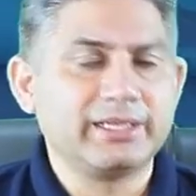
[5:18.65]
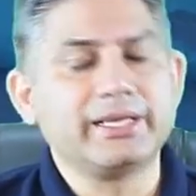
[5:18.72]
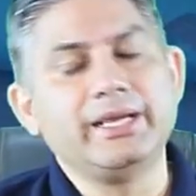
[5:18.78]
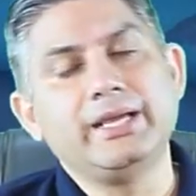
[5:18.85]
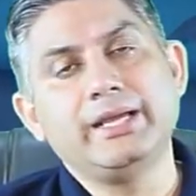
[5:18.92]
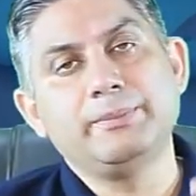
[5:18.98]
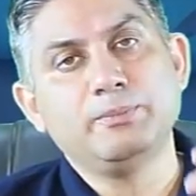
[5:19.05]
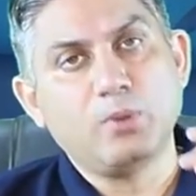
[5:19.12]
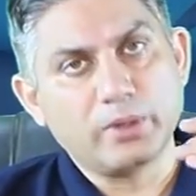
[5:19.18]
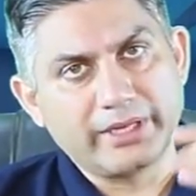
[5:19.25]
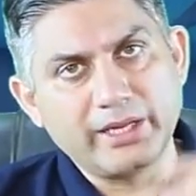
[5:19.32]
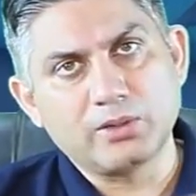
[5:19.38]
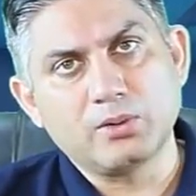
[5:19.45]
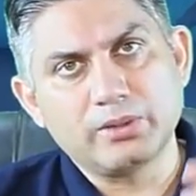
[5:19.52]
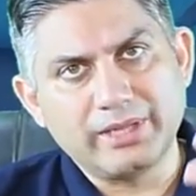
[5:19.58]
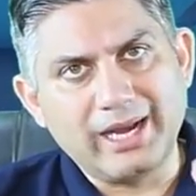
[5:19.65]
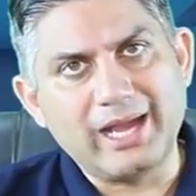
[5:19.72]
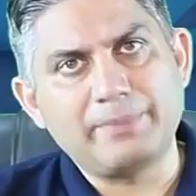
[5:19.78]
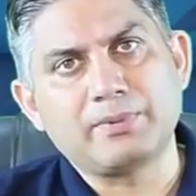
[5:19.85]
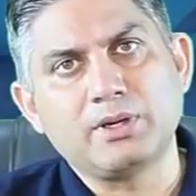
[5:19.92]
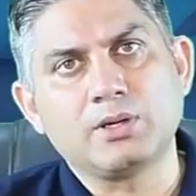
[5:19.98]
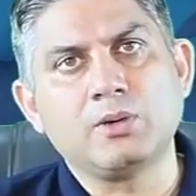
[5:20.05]
कि मौके को
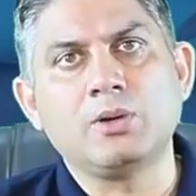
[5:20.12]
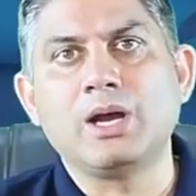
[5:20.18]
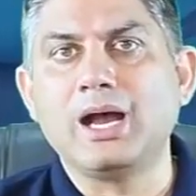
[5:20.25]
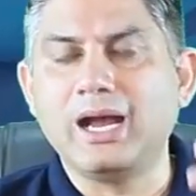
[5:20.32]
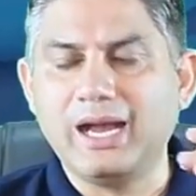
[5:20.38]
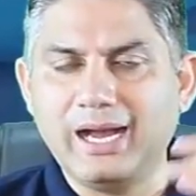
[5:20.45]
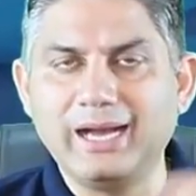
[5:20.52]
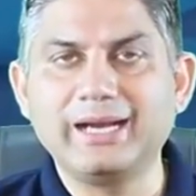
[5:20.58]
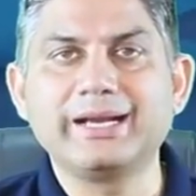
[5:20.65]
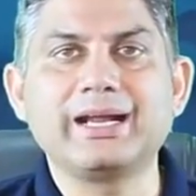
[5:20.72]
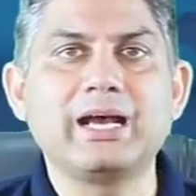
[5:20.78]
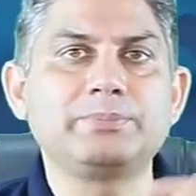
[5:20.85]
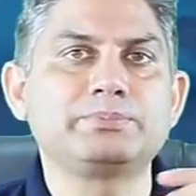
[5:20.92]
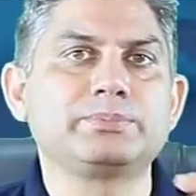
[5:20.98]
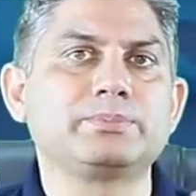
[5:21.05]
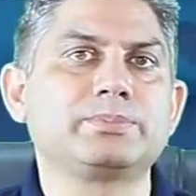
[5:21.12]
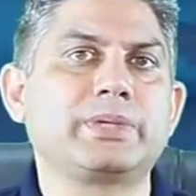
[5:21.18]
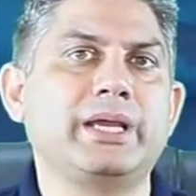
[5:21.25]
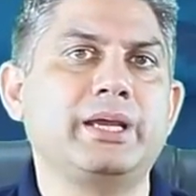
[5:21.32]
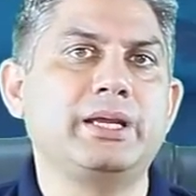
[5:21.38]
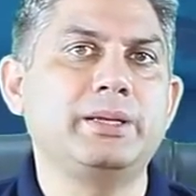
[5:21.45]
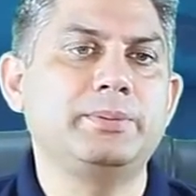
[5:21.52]
ग्रैब करो अगर
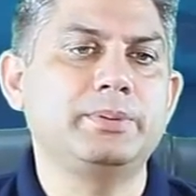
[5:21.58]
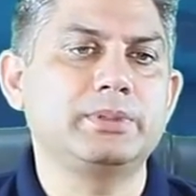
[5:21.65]
आपके